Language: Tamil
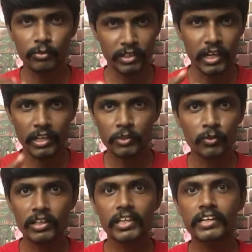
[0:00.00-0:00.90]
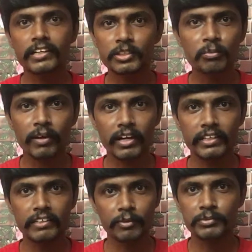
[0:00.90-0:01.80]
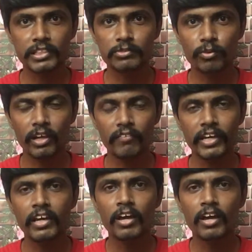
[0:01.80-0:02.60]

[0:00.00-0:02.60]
ஒரு கலர் டோனில் தான் எடுத்திருப்பாங்க இந்த வெப்சீரிஸ் ஃபுல்லாகவே